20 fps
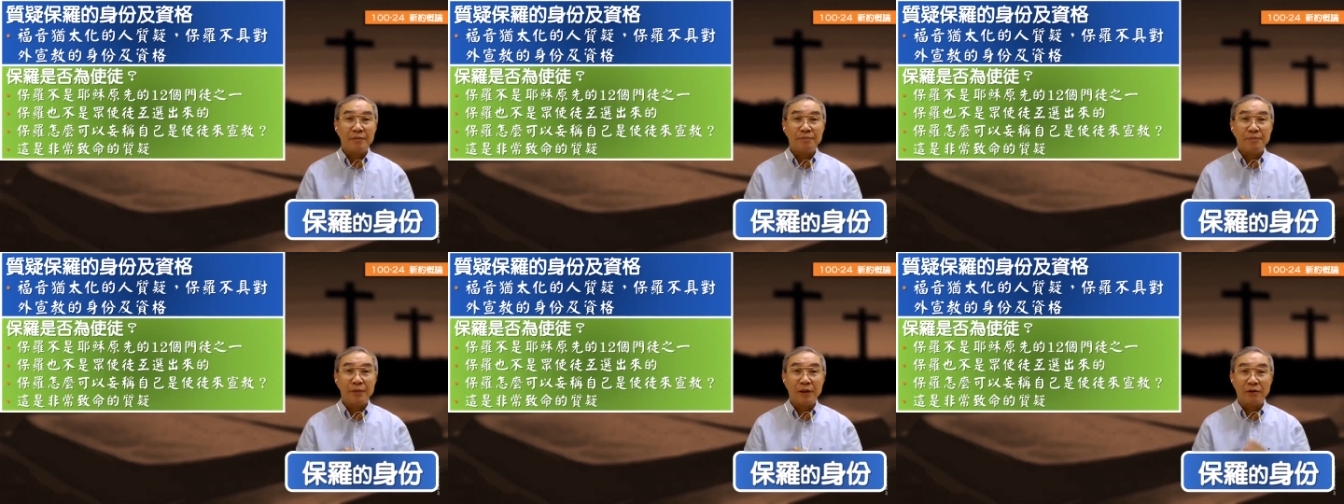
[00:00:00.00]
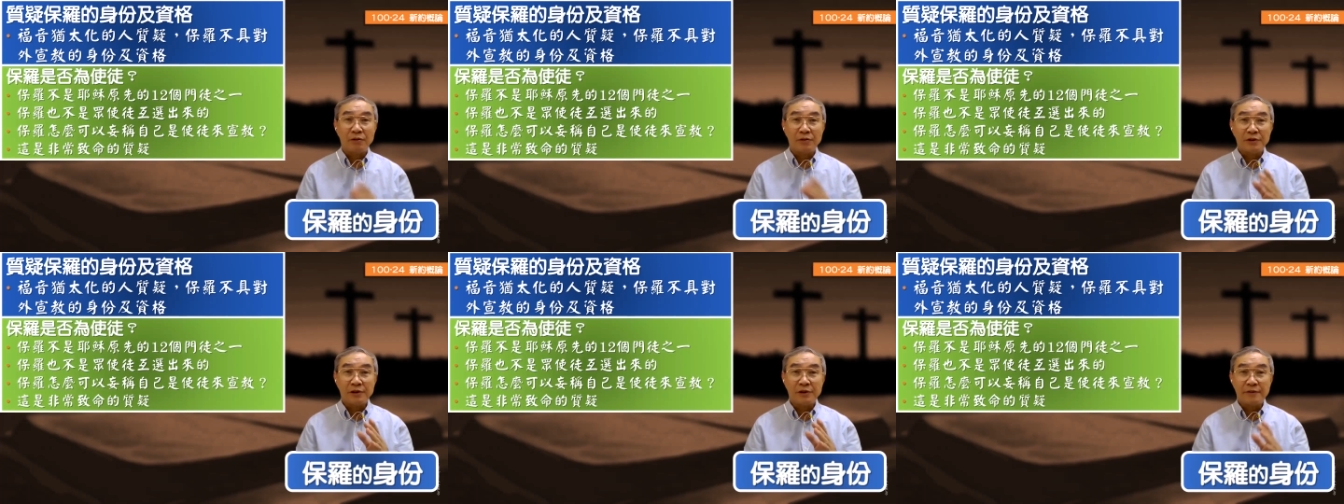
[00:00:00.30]
保
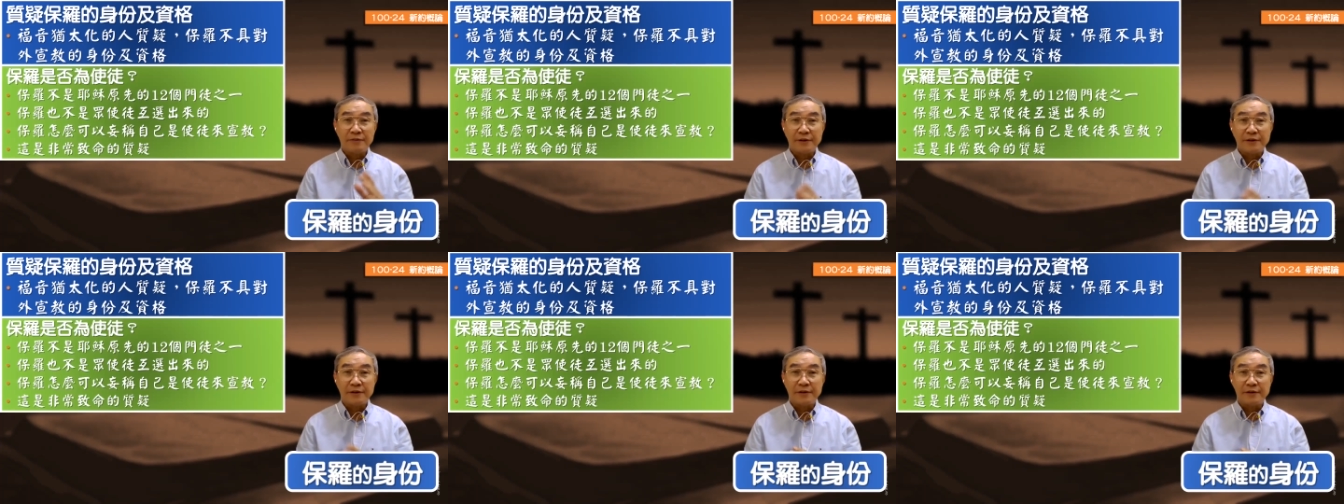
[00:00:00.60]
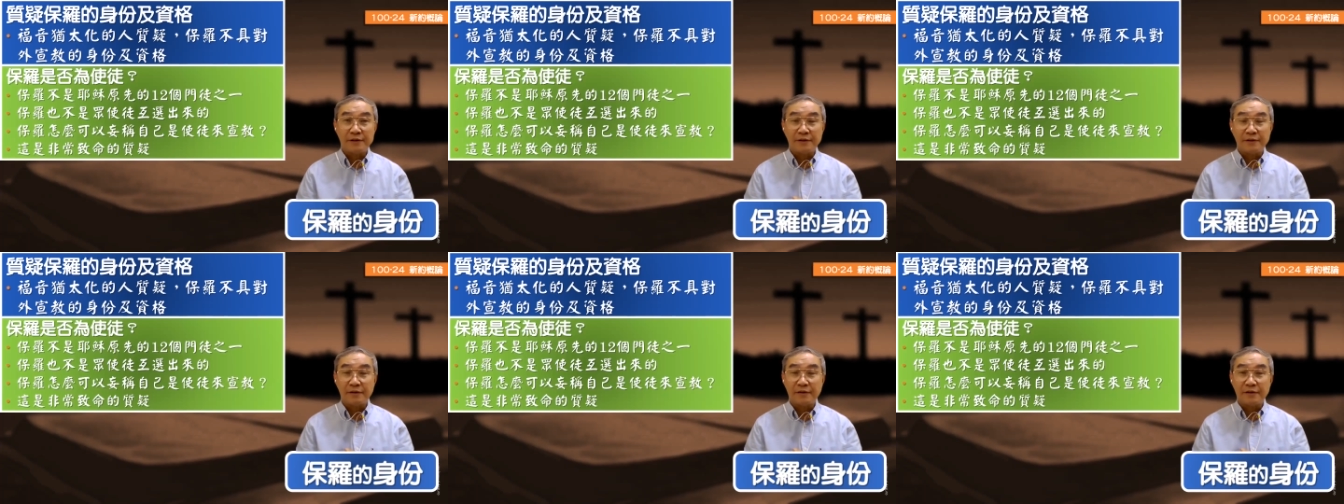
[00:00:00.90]
罗是不是
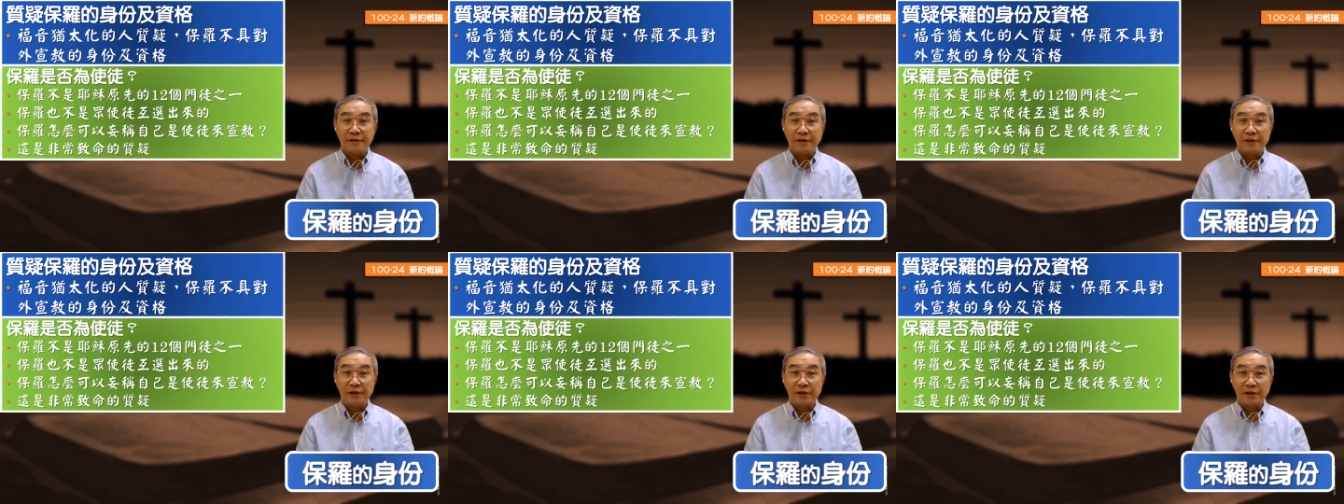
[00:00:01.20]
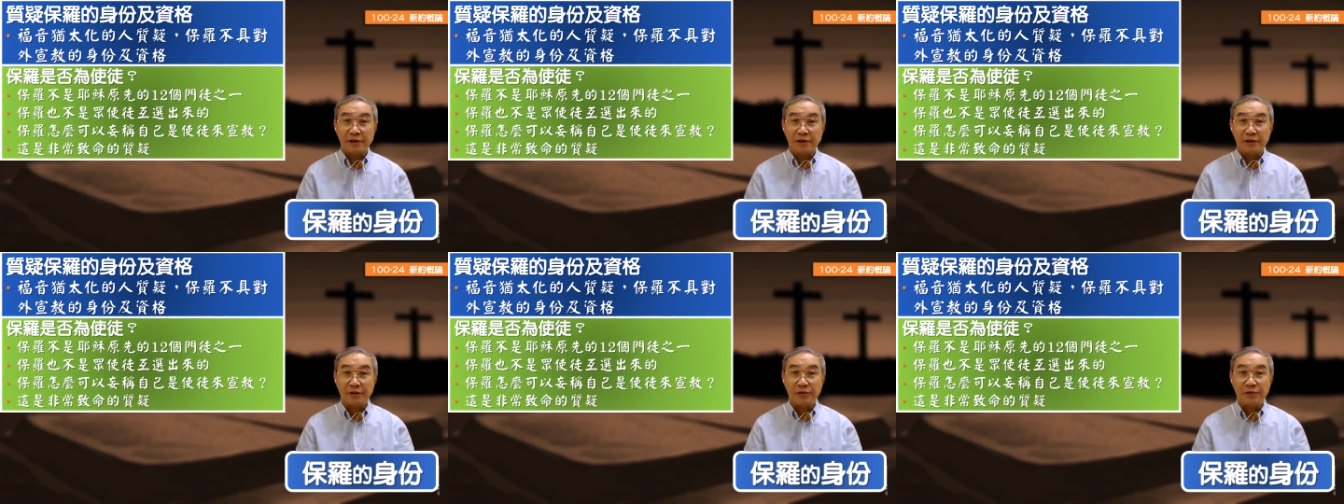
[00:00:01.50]
一个
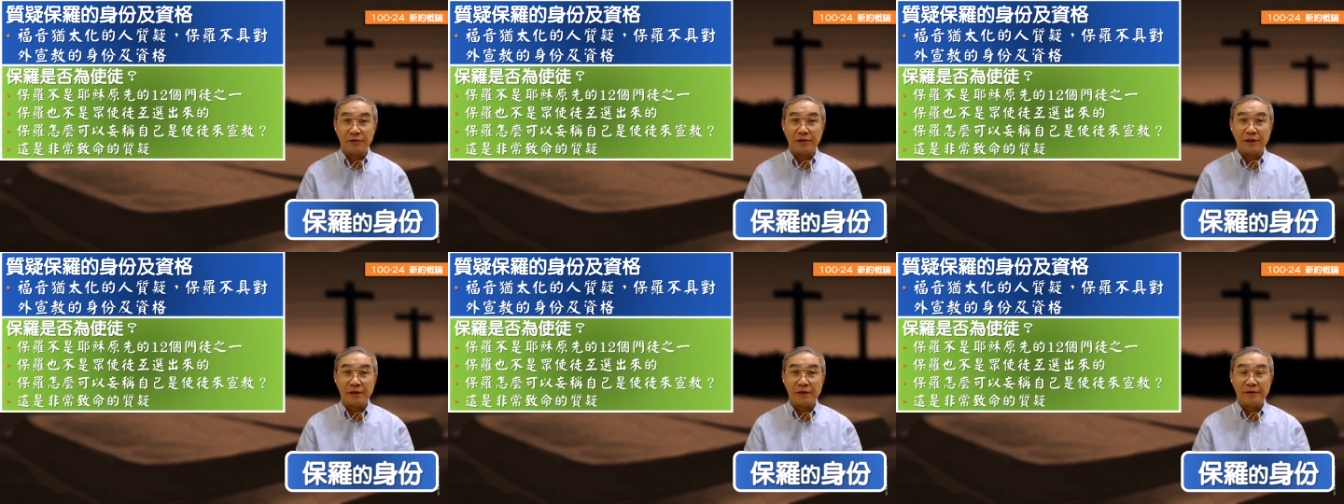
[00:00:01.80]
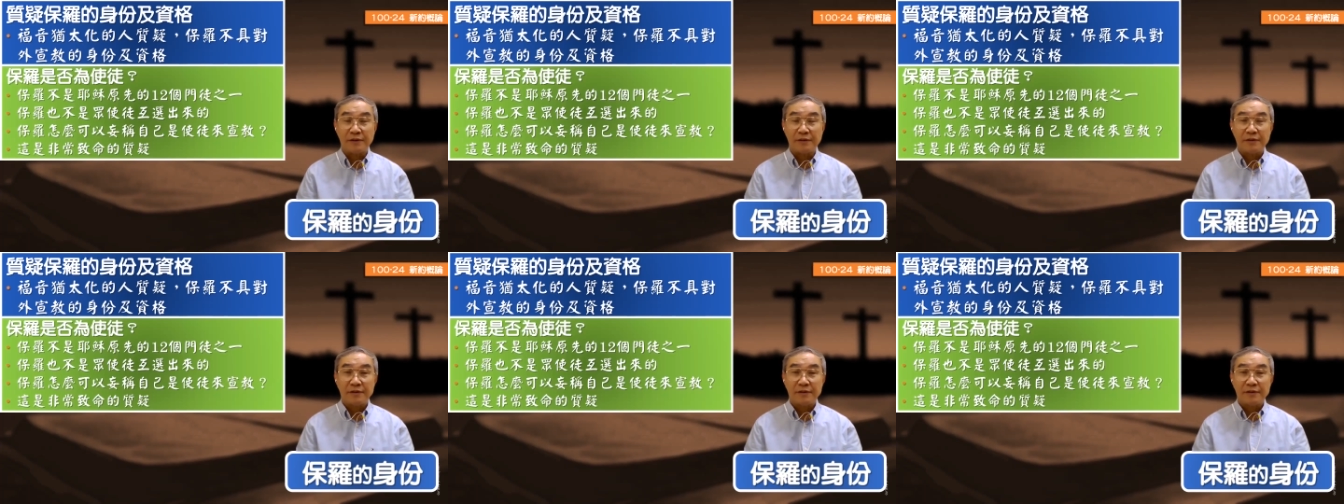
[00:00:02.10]
使徒啊？